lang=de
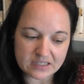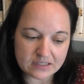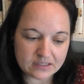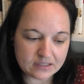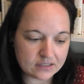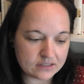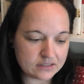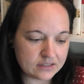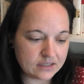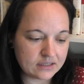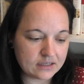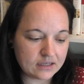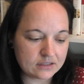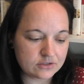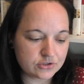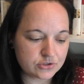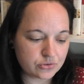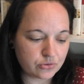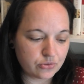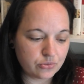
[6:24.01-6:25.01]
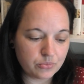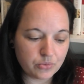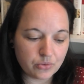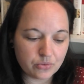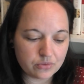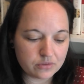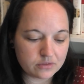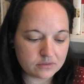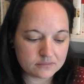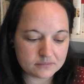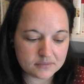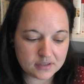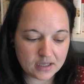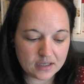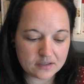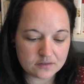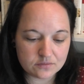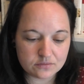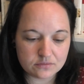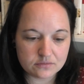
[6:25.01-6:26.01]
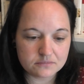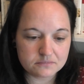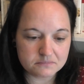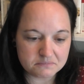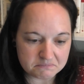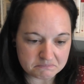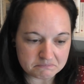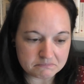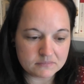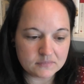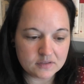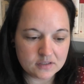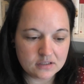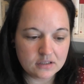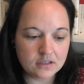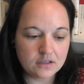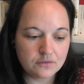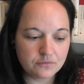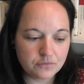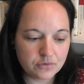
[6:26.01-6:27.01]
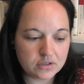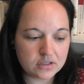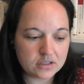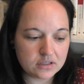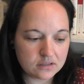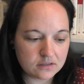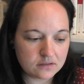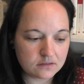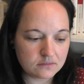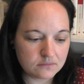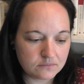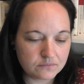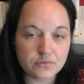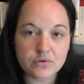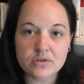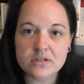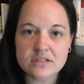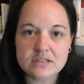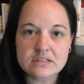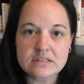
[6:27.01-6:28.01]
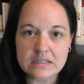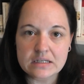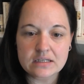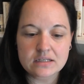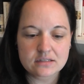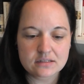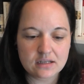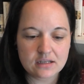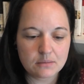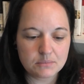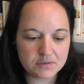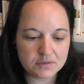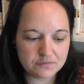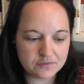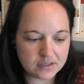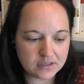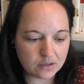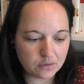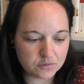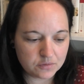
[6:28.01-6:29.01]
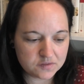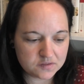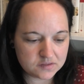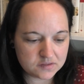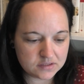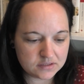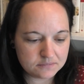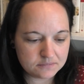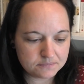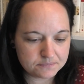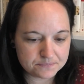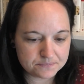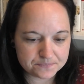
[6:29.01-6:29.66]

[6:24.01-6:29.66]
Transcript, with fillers: Kritik an Strömungen, also wirklich, wirklich dicht, kann man viel rausziehen.